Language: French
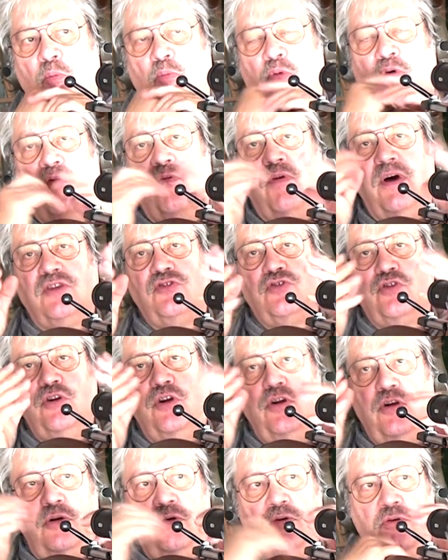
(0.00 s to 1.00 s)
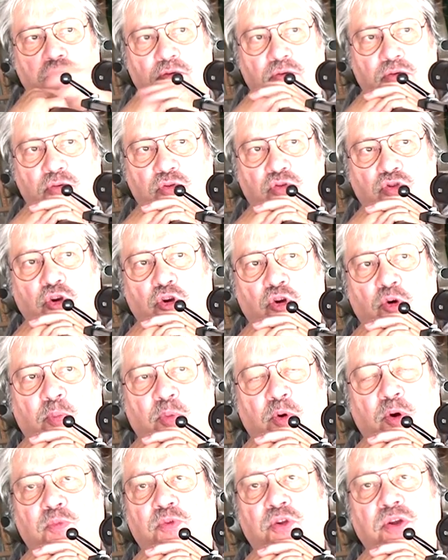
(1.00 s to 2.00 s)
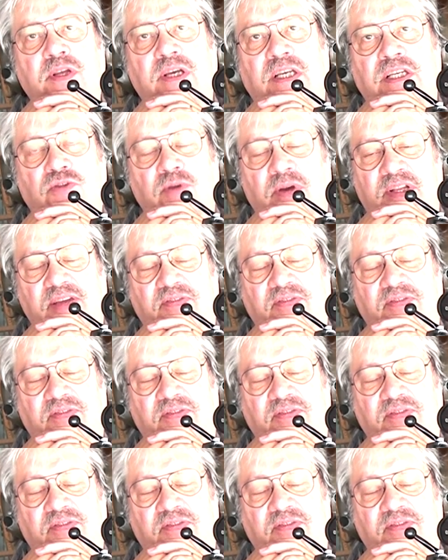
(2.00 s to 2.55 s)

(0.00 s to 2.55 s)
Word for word: pour voir ce que l'on peut obtenir histoire